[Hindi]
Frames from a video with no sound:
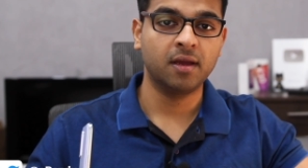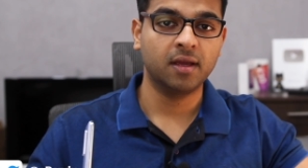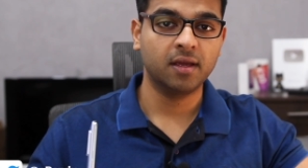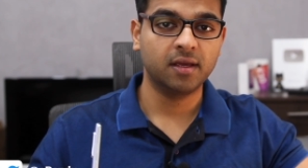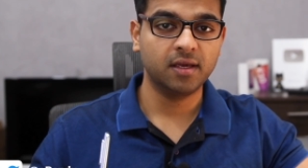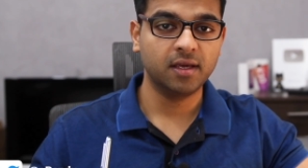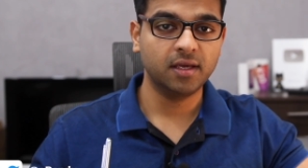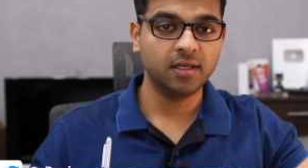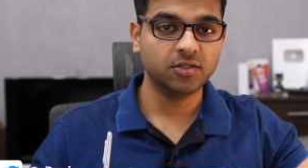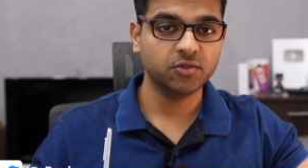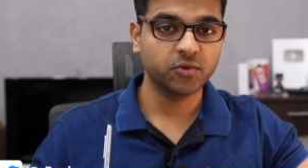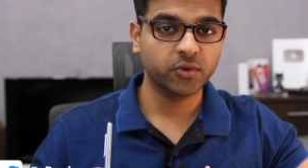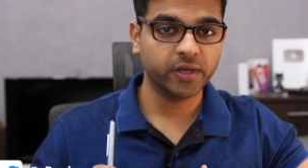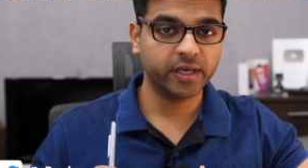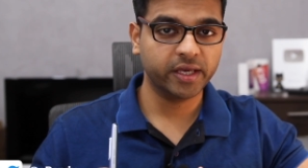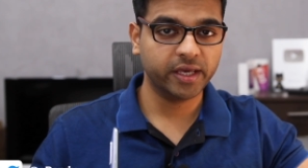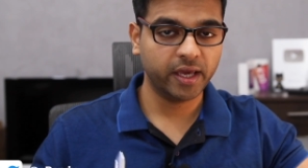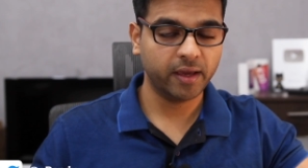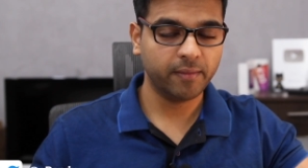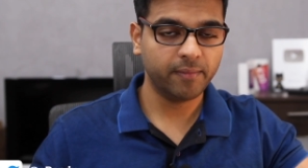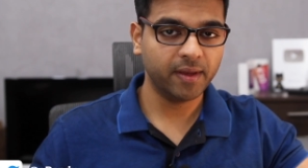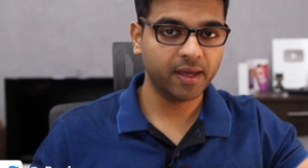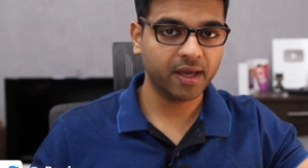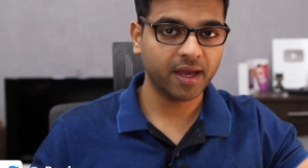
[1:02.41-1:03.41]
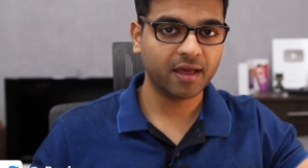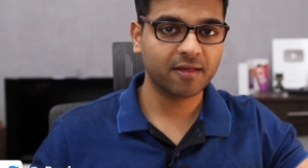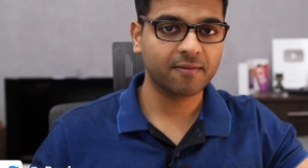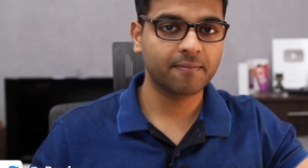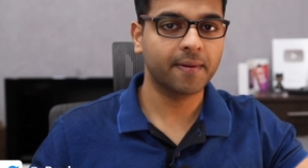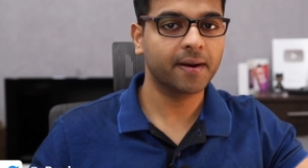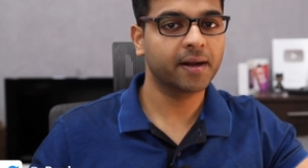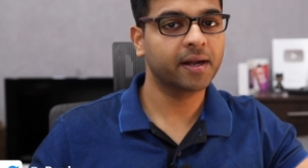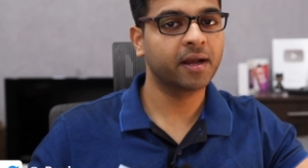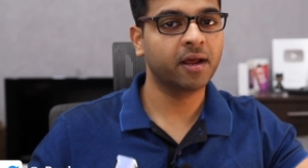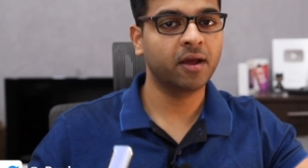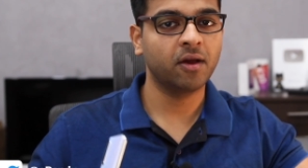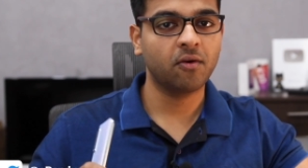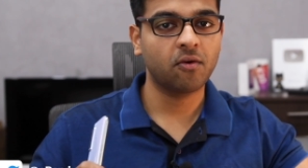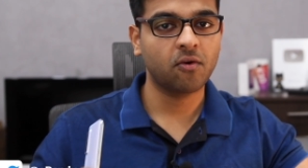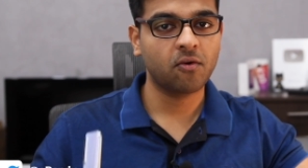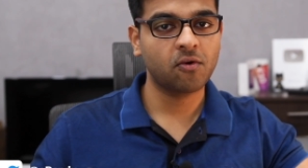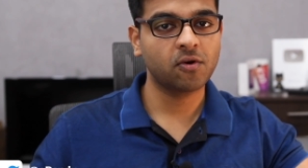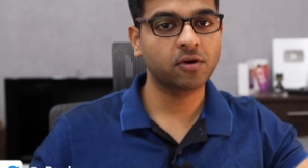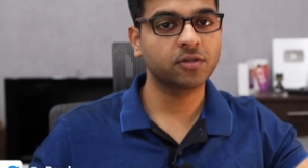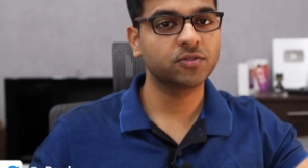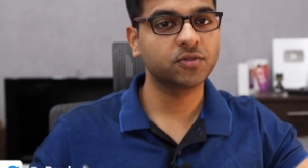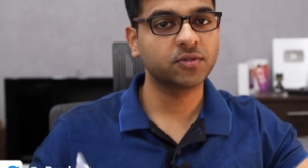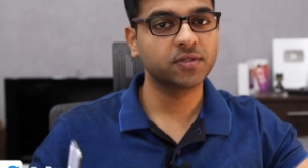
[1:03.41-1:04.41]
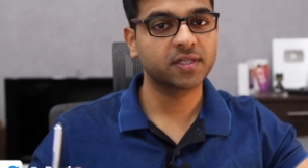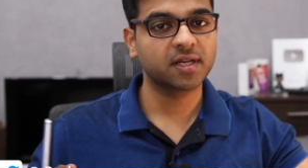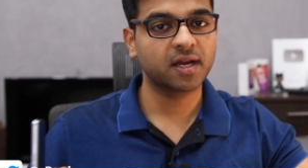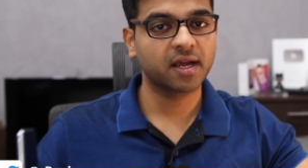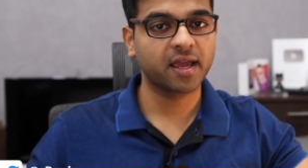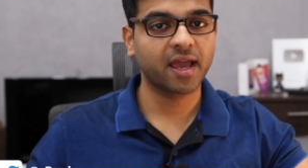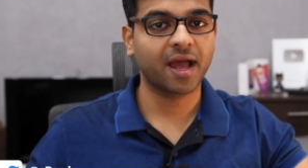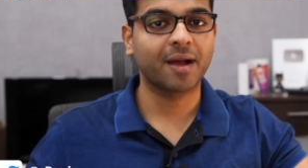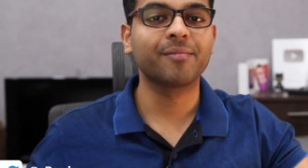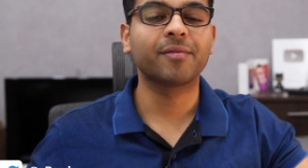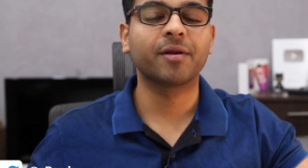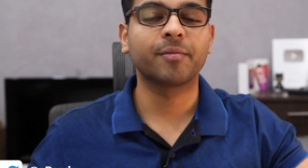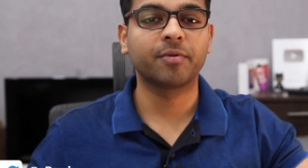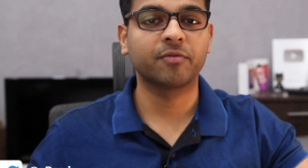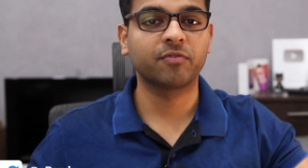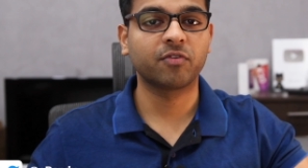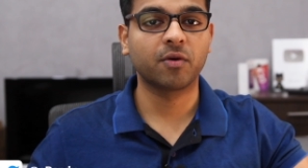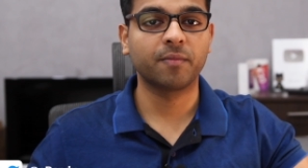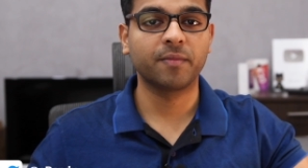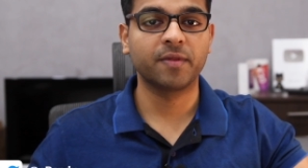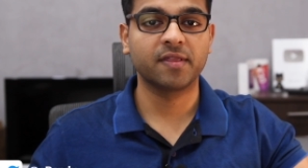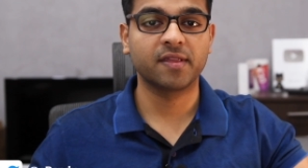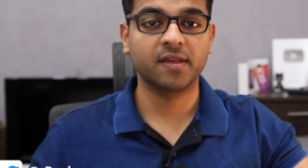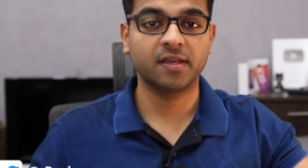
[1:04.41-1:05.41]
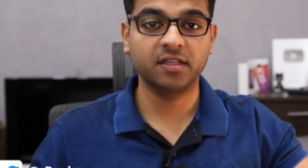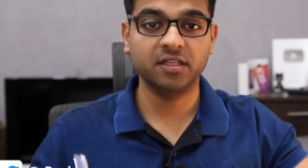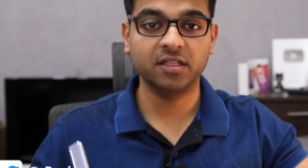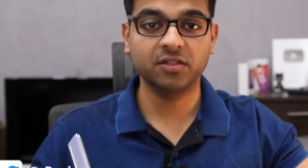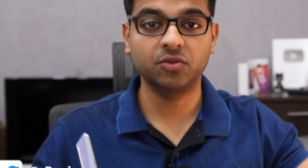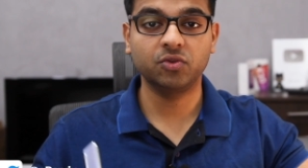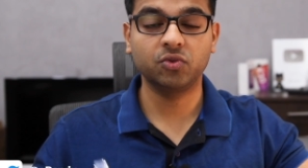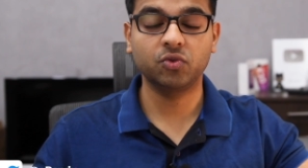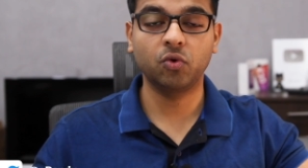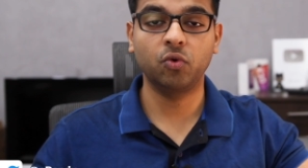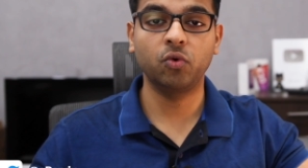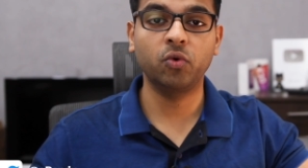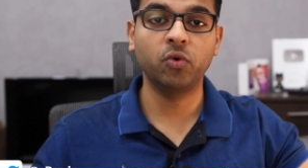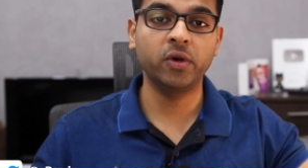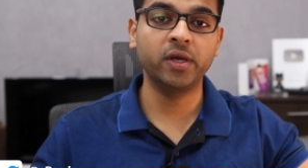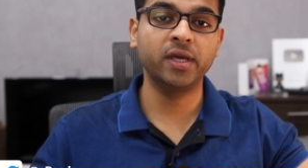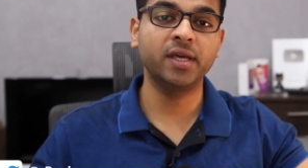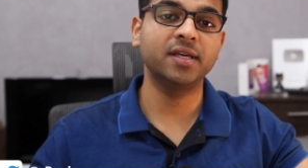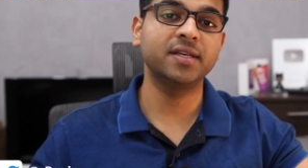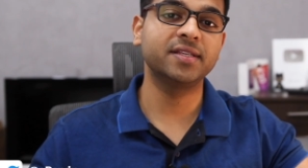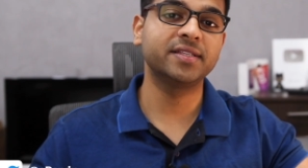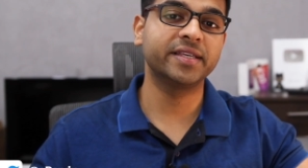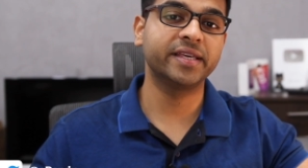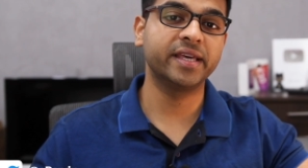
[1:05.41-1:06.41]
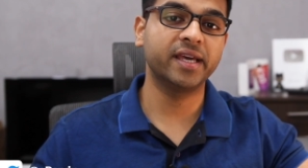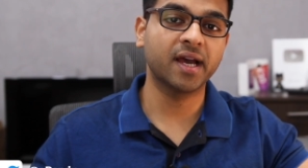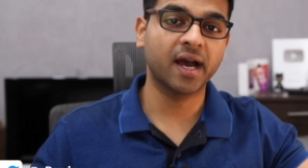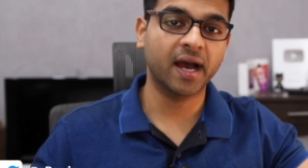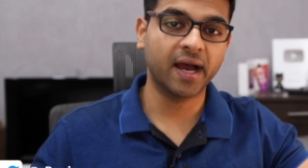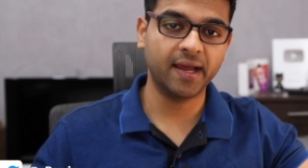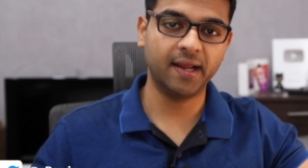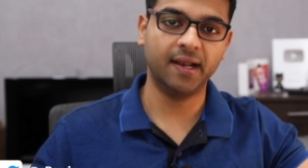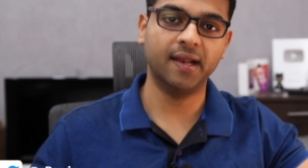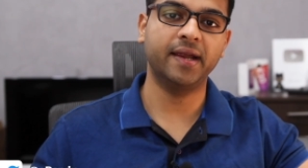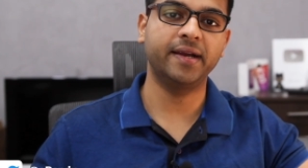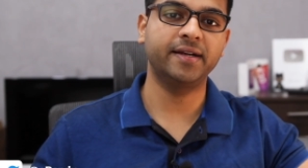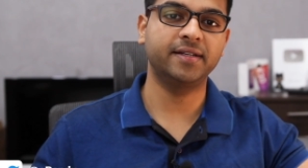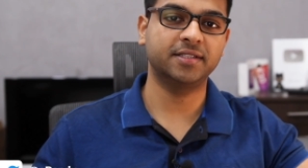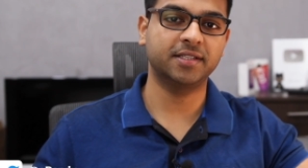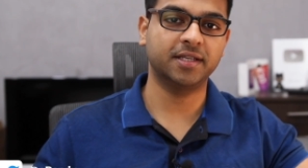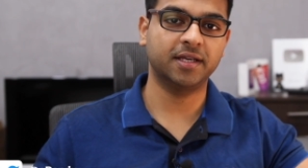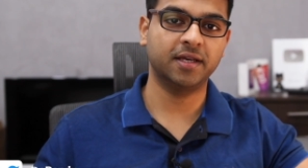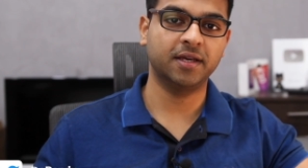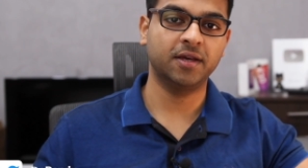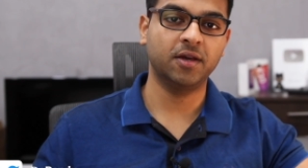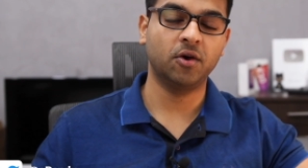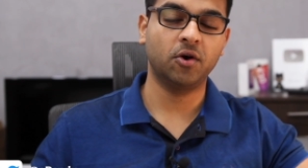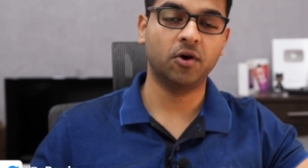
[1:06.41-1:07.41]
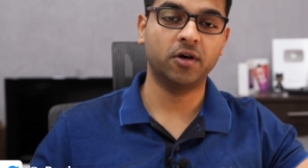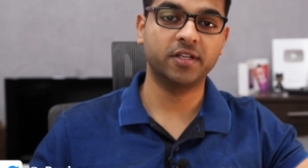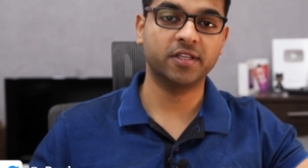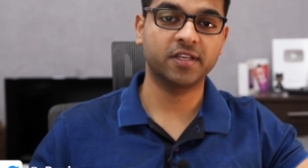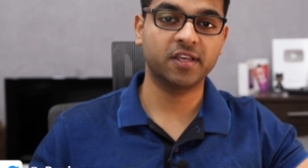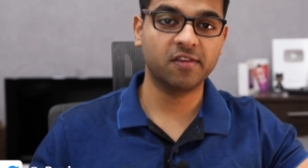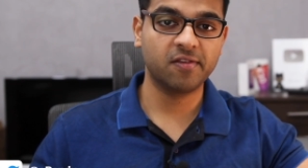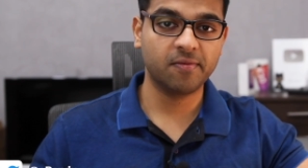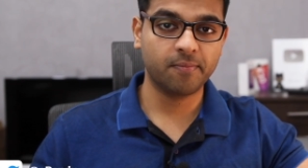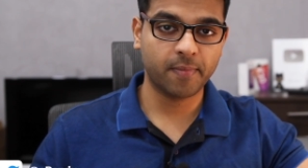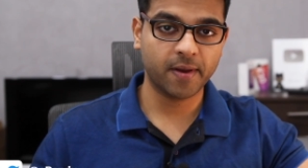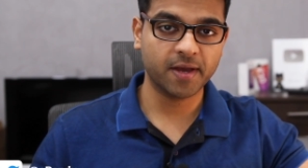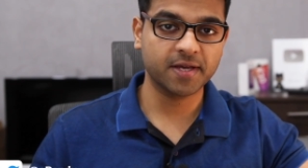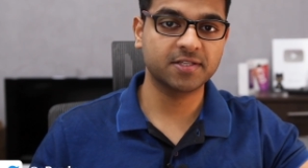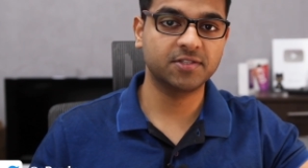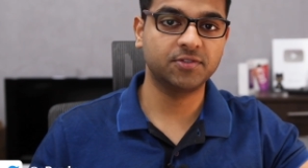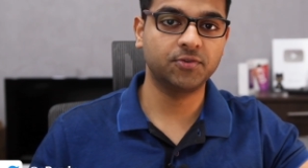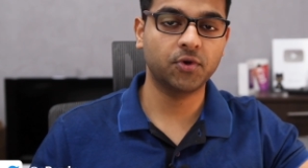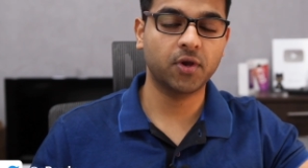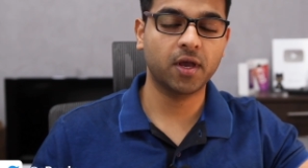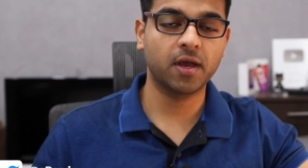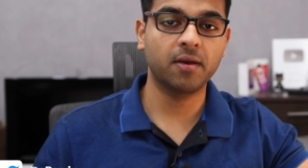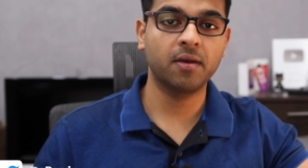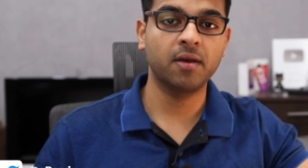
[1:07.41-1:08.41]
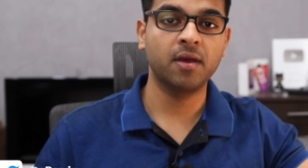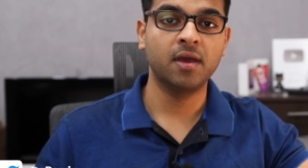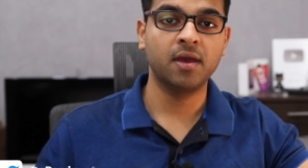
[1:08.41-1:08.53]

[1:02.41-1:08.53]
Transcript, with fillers: कि जो गेमिंग एस्पेक्ट है और जो इसका कैमरा परफॉर्मेंस है ये दोनों ही इसकी हाईलाइट्स हैं और इसकी स्पेक्स जो है